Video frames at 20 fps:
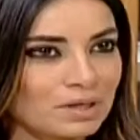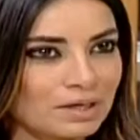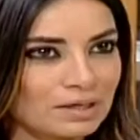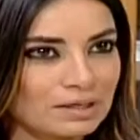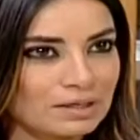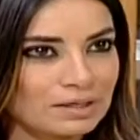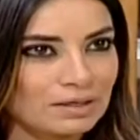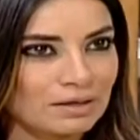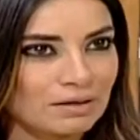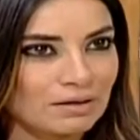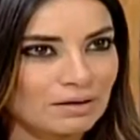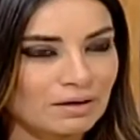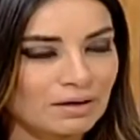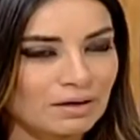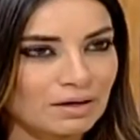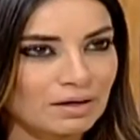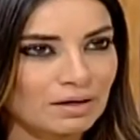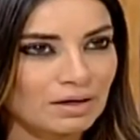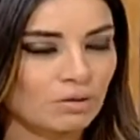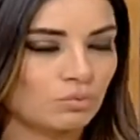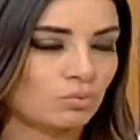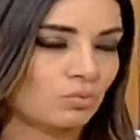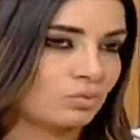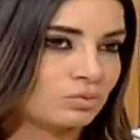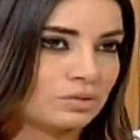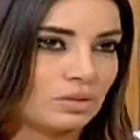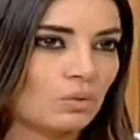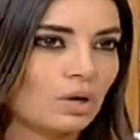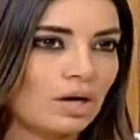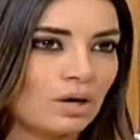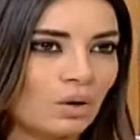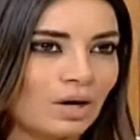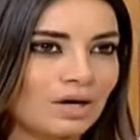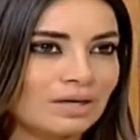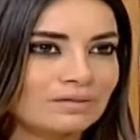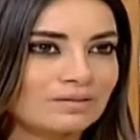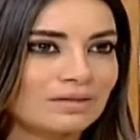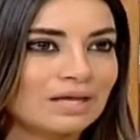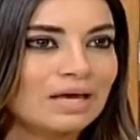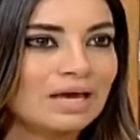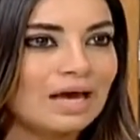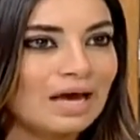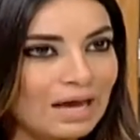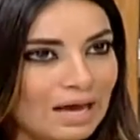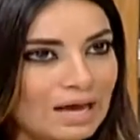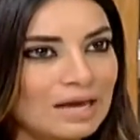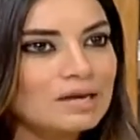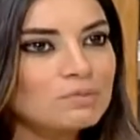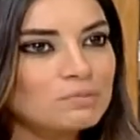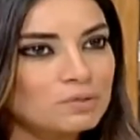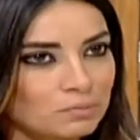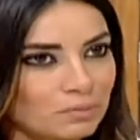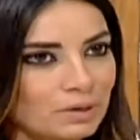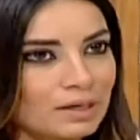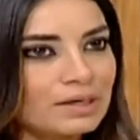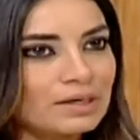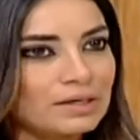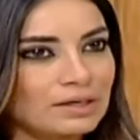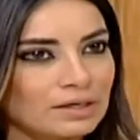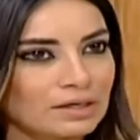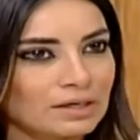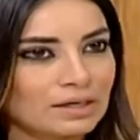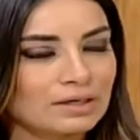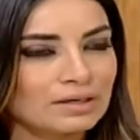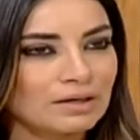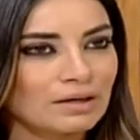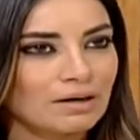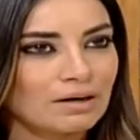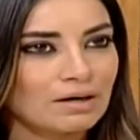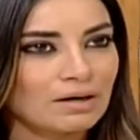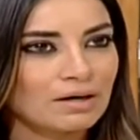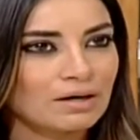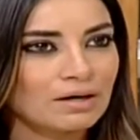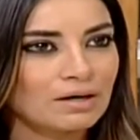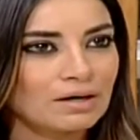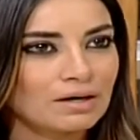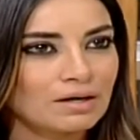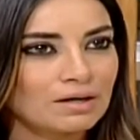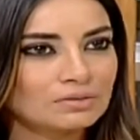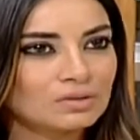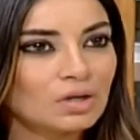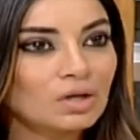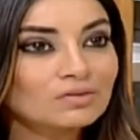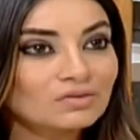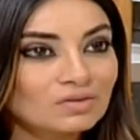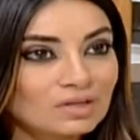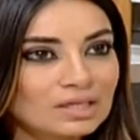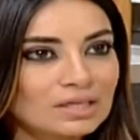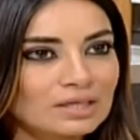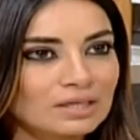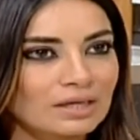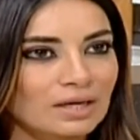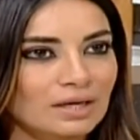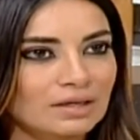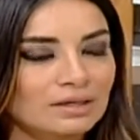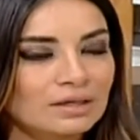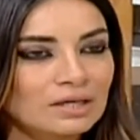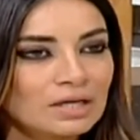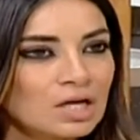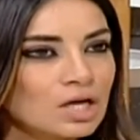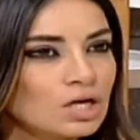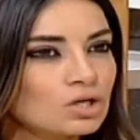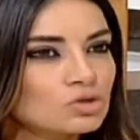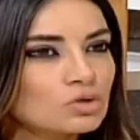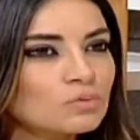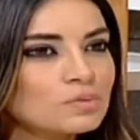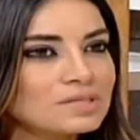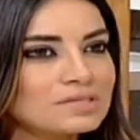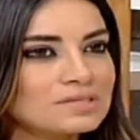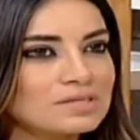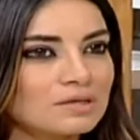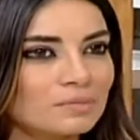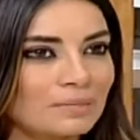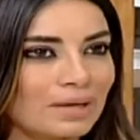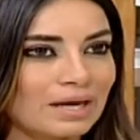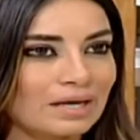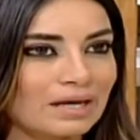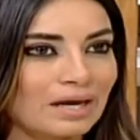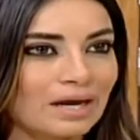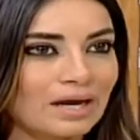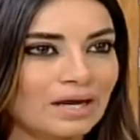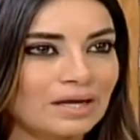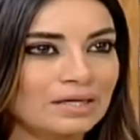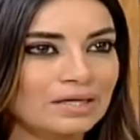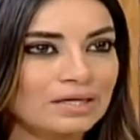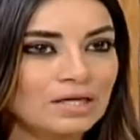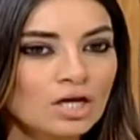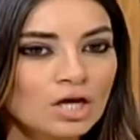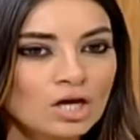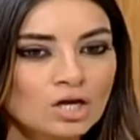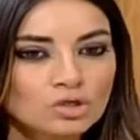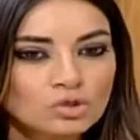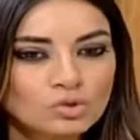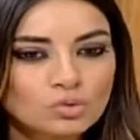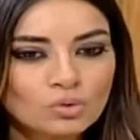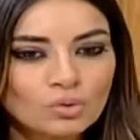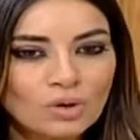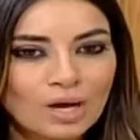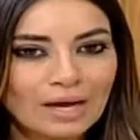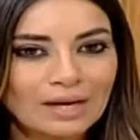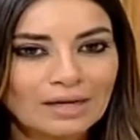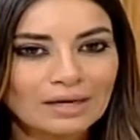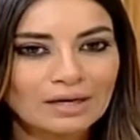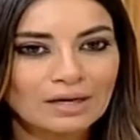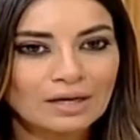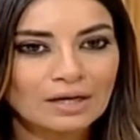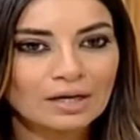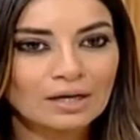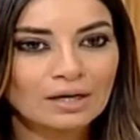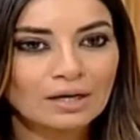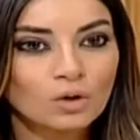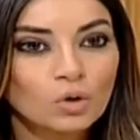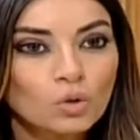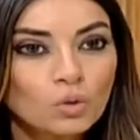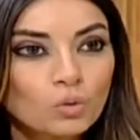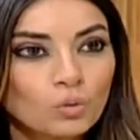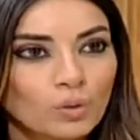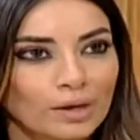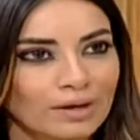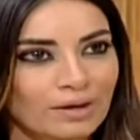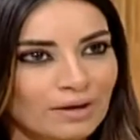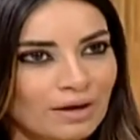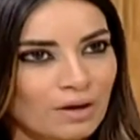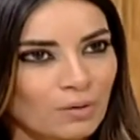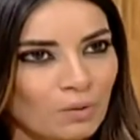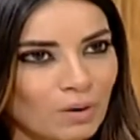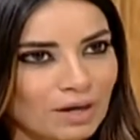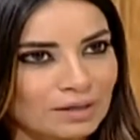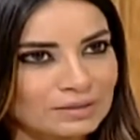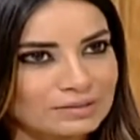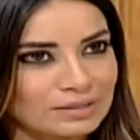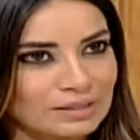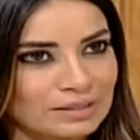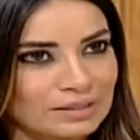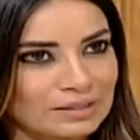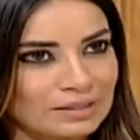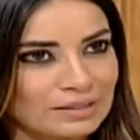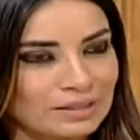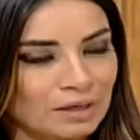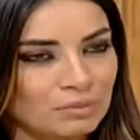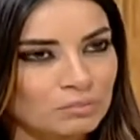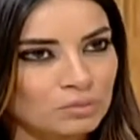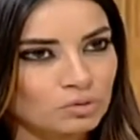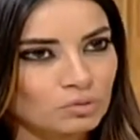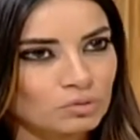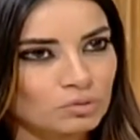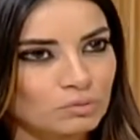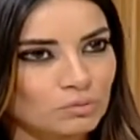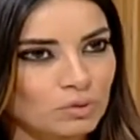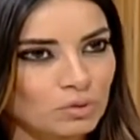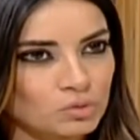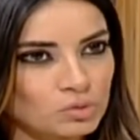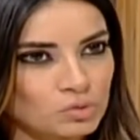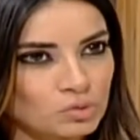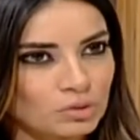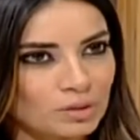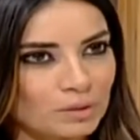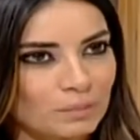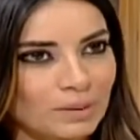ما كنا او توقعات اقل من ما كنا نحن ناطرين يعني شو بيصير بهالحاله شو هل هو الاوقات اللي عم بتكون موجوده